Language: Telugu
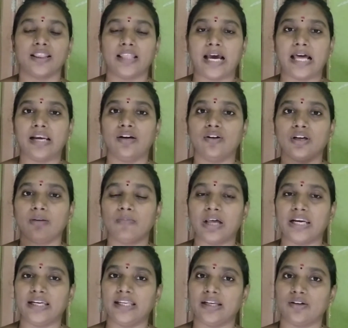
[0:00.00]
దానిలోని
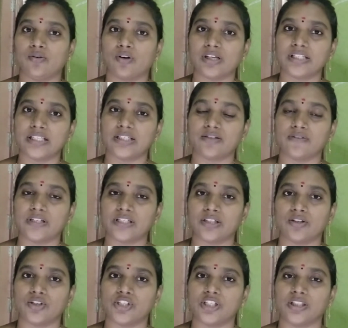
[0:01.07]
మళ్ళీ ఇంకొక
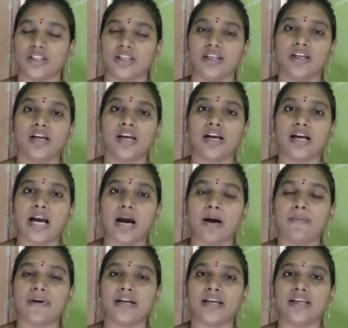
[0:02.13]
సిచ్యువేషన్ వచ్చింది
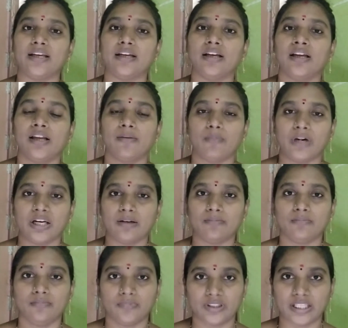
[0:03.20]
కాబట్టి మనం
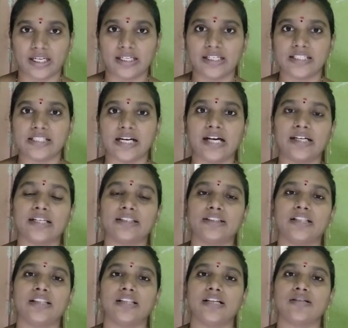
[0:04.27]
తగిన
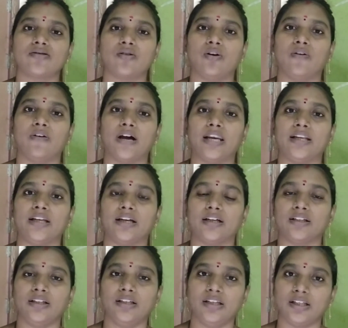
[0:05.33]
జాగ్రత్తలు తీసుకోవాలి
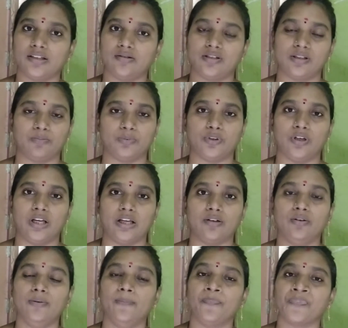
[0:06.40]
అని నేను
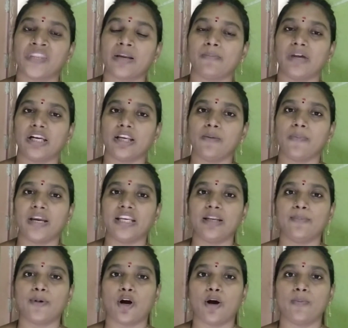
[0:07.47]
చెప్తున్నాను మనకి మెయిన్
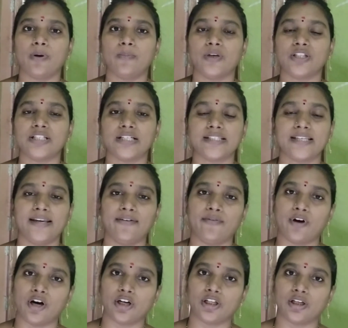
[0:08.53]
ప్రాబ్లం వచ్చేసి
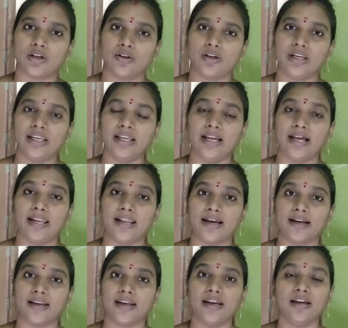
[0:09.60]
వాటర్లోని
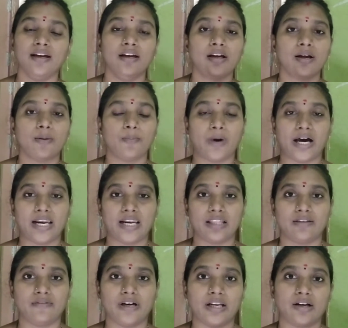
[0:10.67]
అలాగే పాల
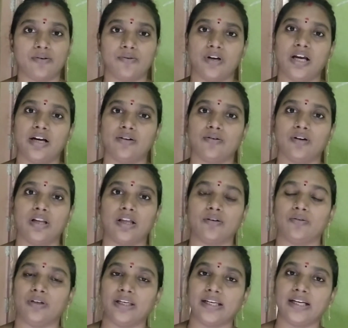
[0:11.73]
ద్వారా కూడా అంటున్నారు
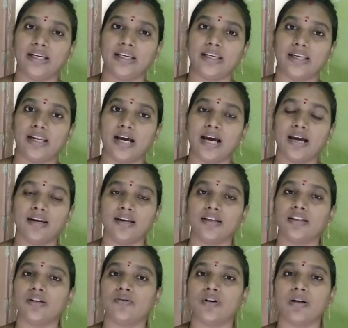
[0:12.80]
ఇంకా ఎలా
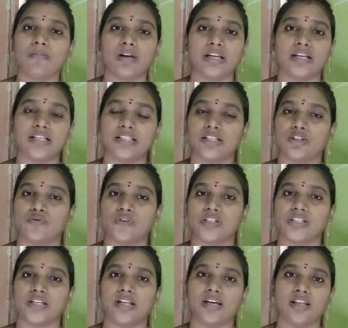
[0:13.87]
అనేది కూడా మనకి
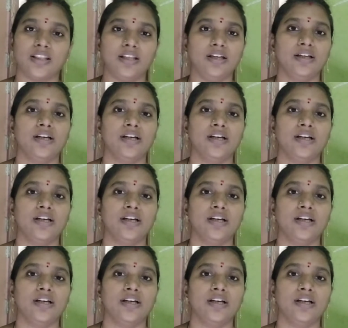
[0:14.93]
సిచ్యువేషన్ అనేది